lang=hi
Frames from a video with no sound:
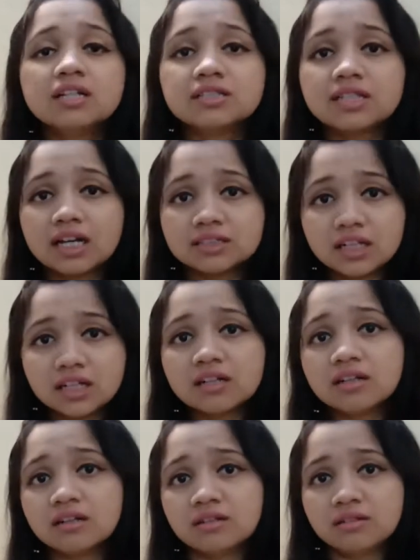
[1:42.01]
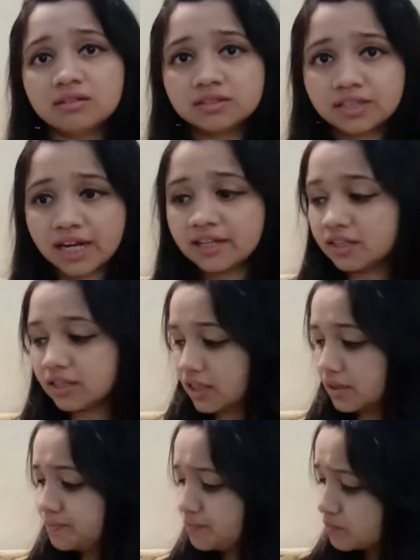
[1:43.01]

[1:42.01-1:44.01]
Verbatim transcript: ज़्यादा ड्राई लगे